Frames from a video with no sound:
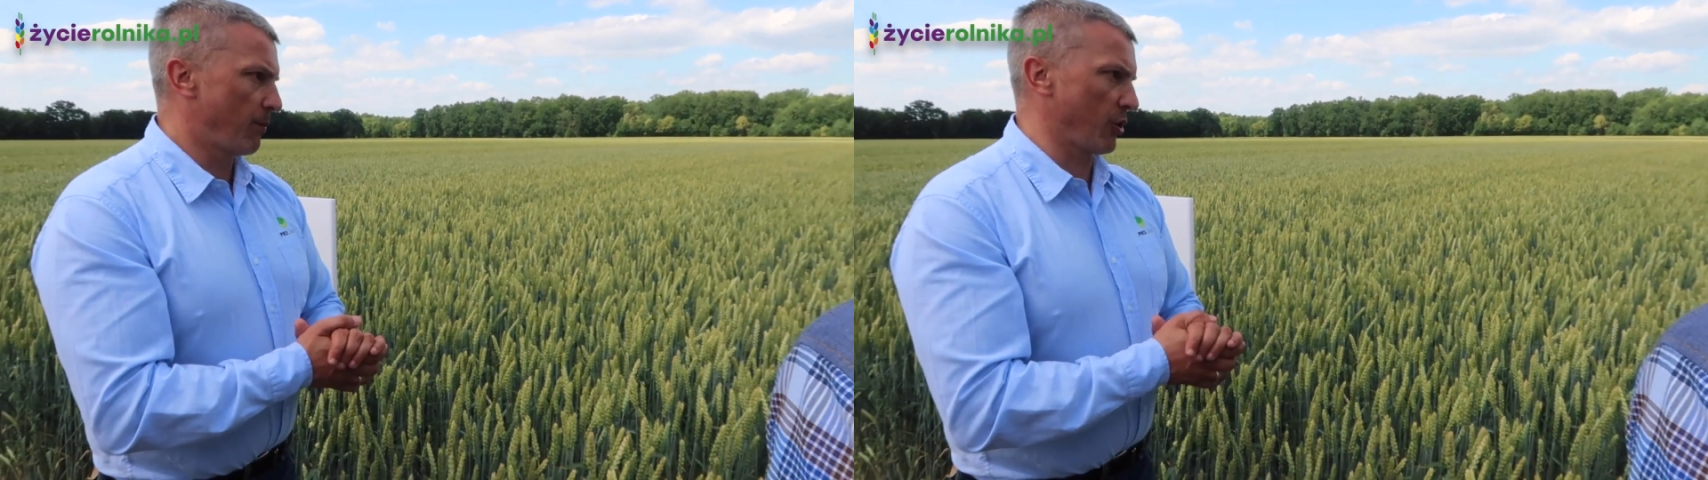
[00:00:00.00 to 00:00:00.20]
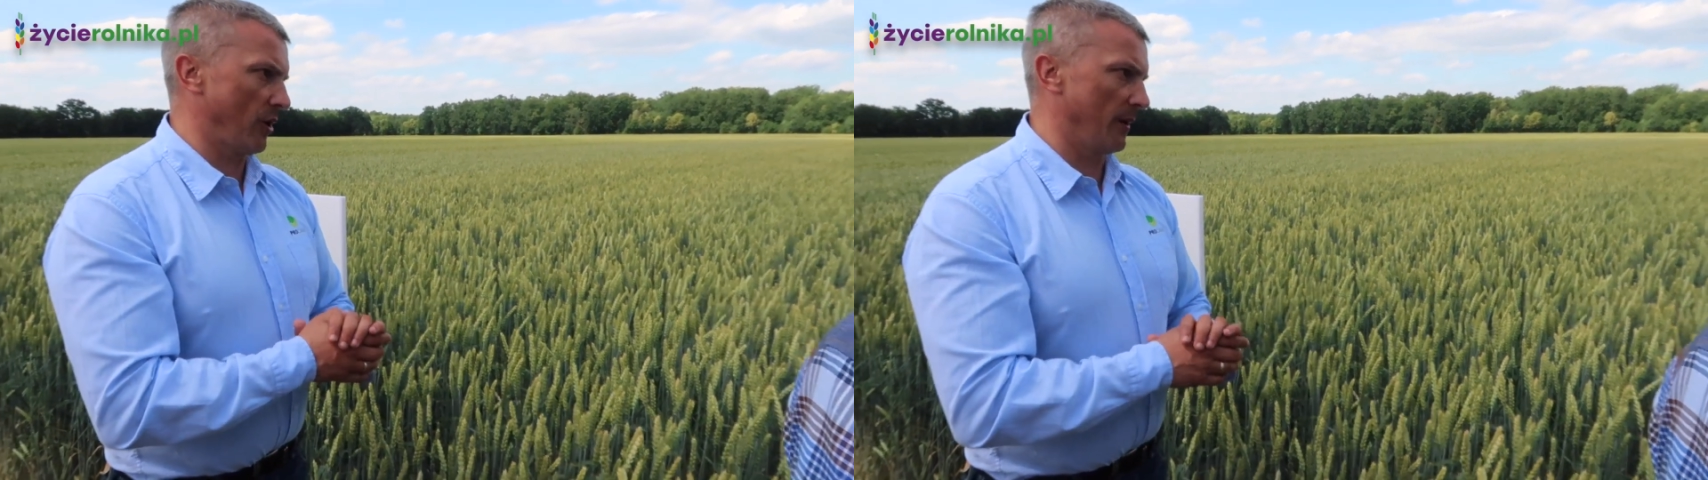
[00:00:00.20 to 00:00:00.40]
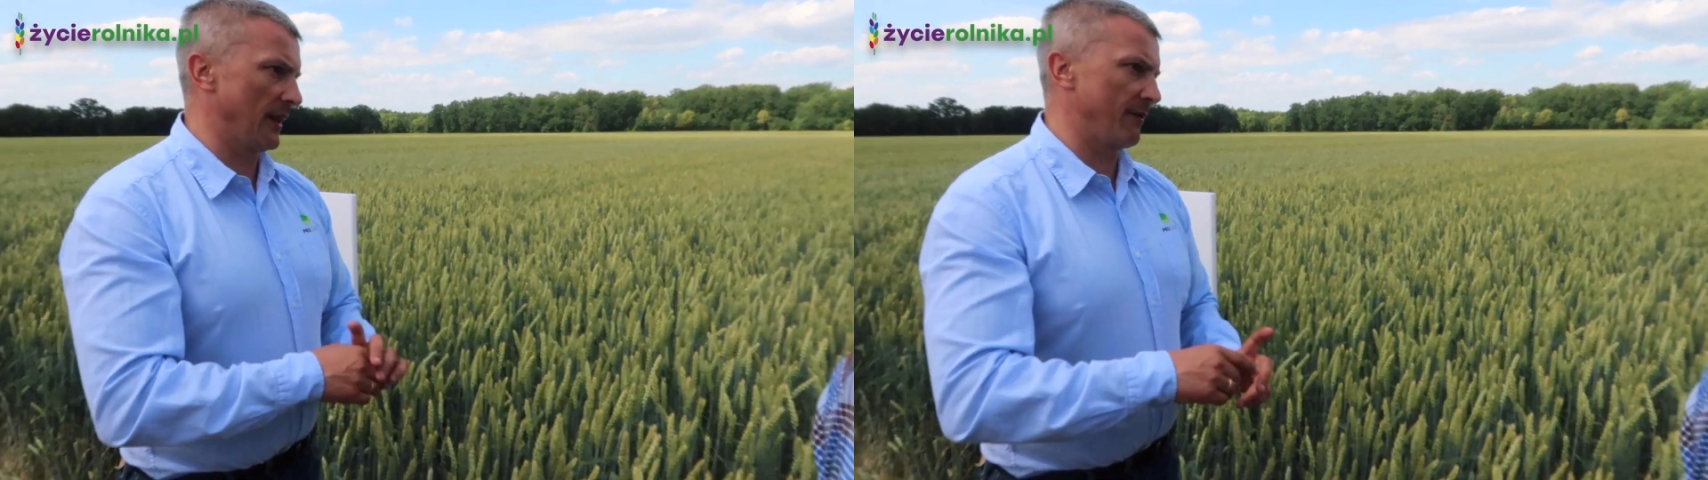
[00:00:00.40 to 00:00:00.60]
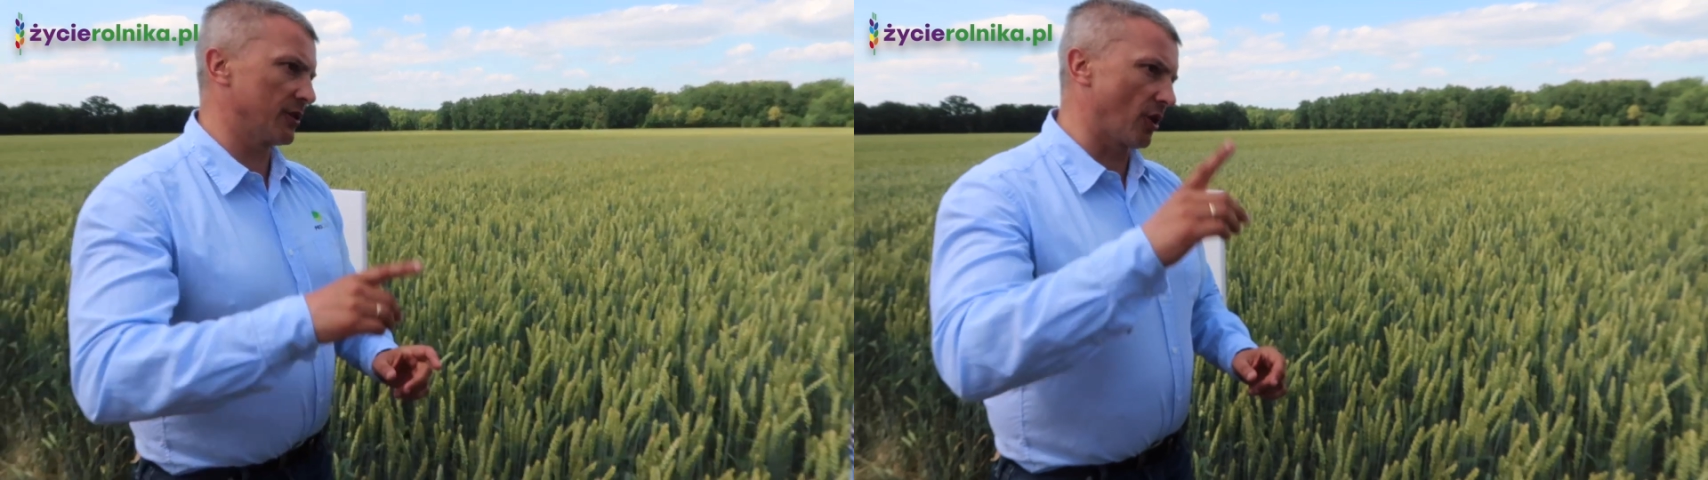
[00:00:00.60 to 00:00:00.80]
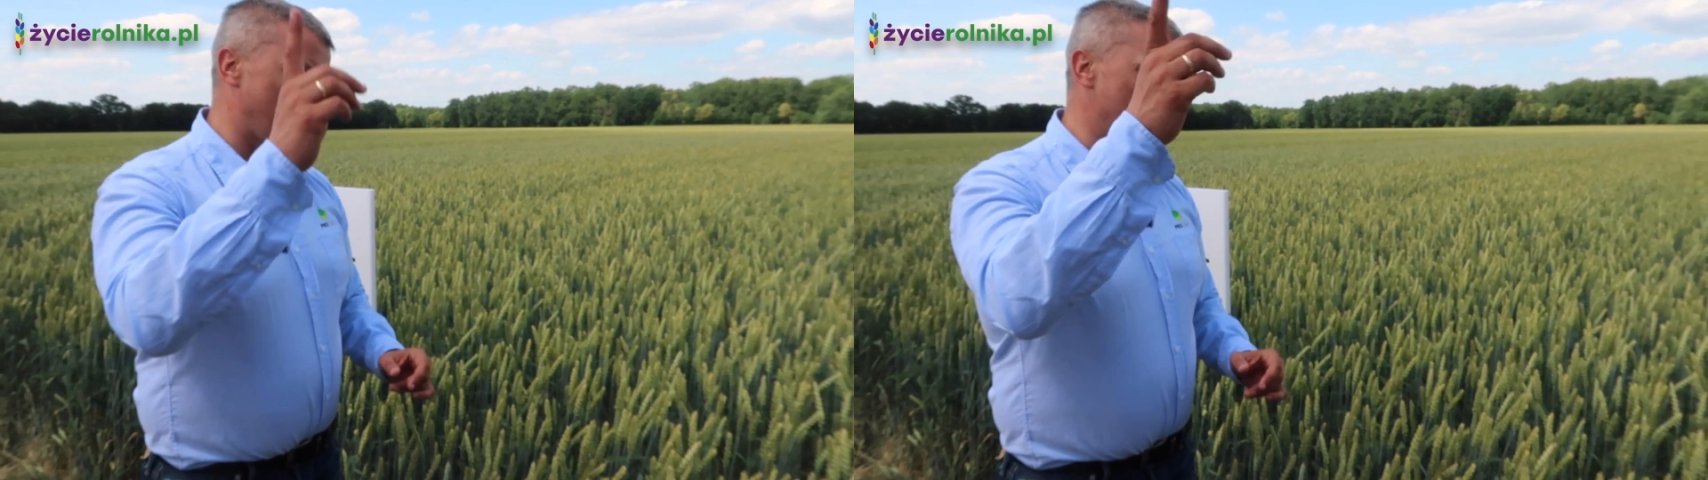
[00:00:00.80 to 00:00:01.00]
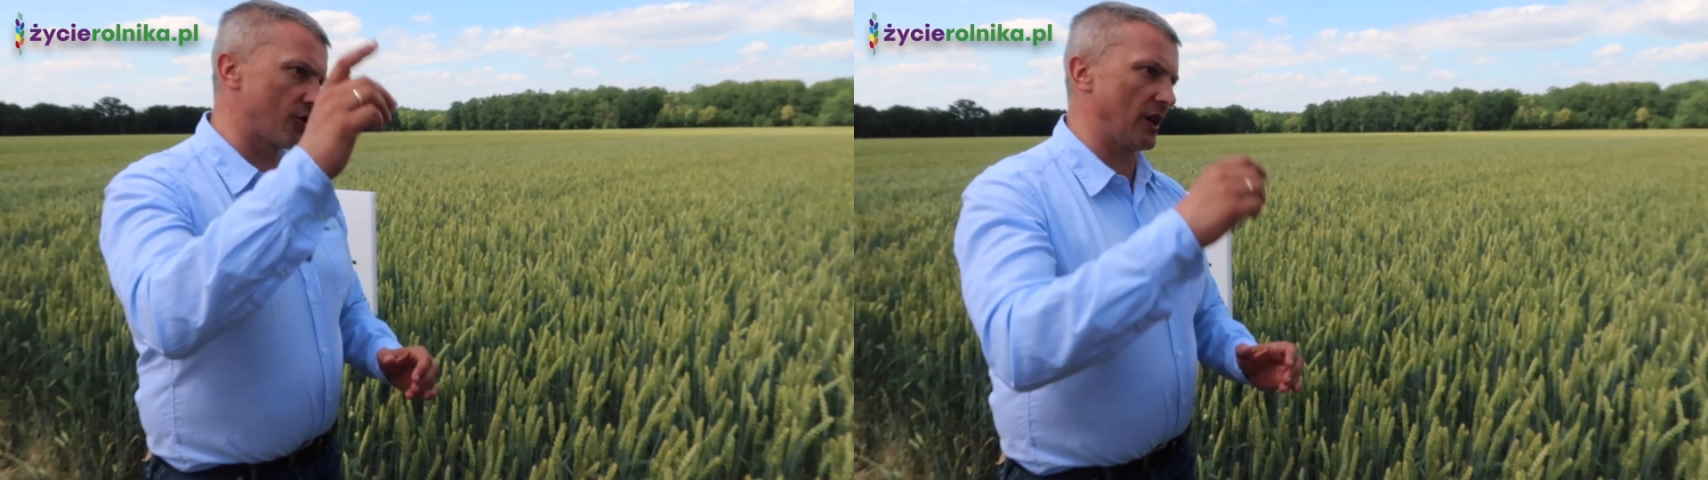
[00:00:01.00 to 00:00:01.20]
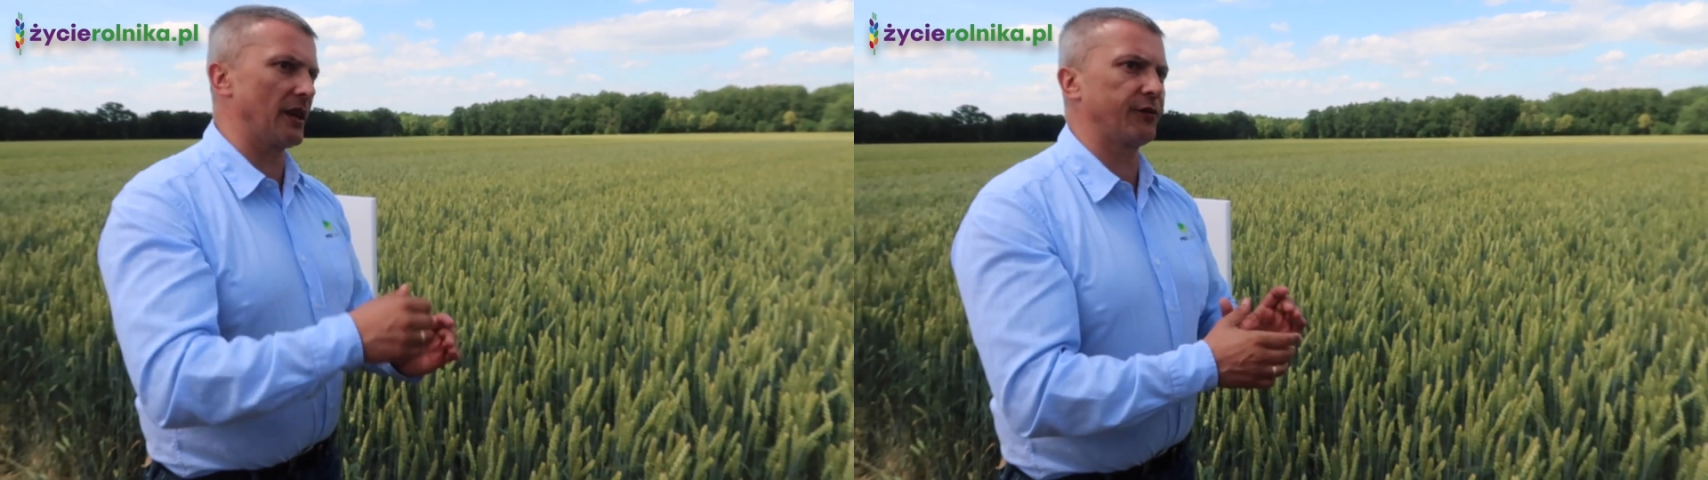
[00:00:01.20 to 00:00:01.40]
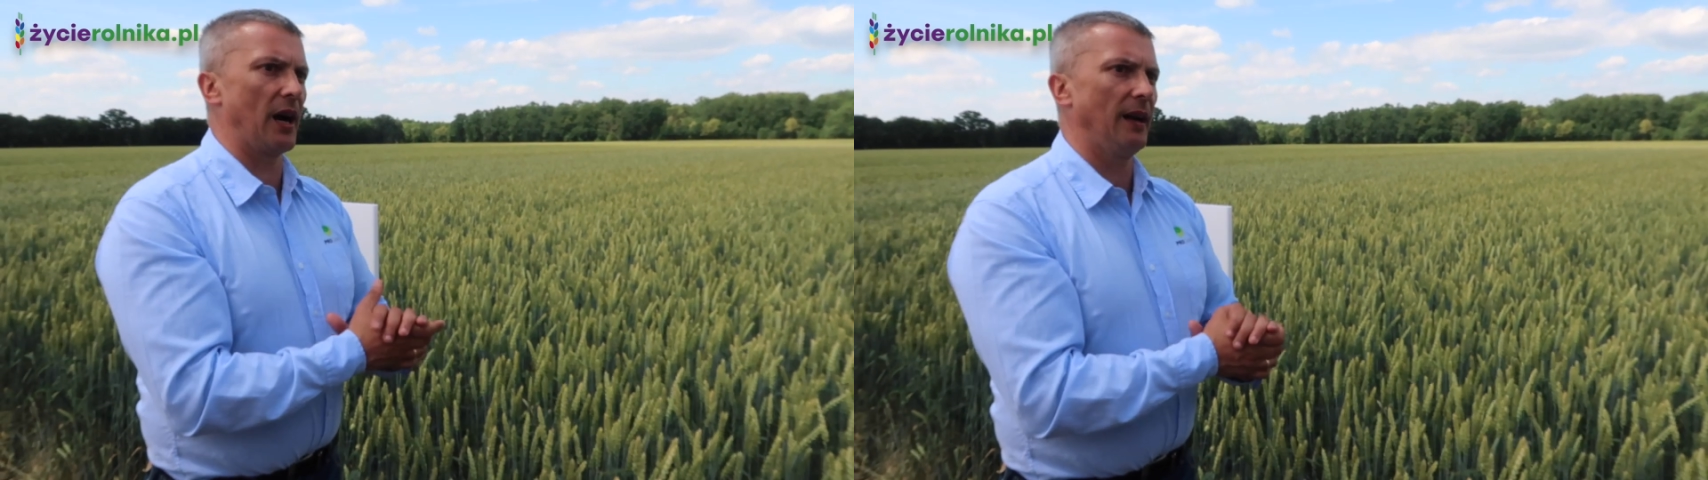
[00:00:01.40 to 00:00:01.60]
Poszła nawet dosyć duża
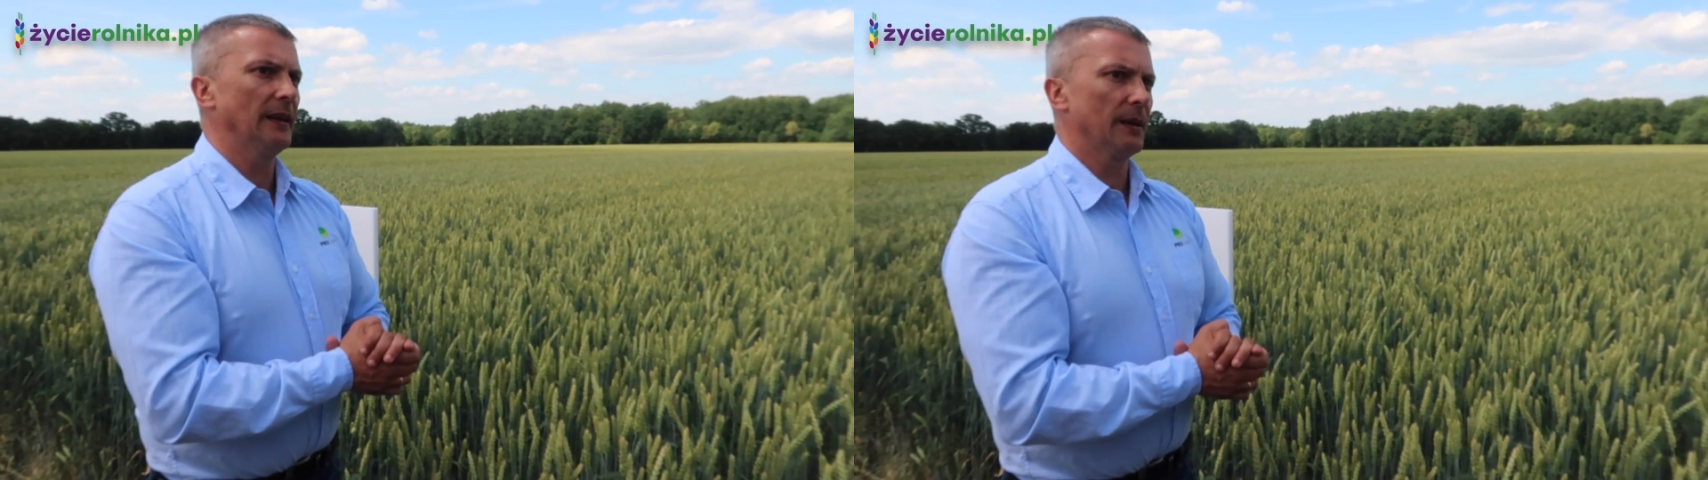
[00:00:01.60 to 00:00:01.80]
dawka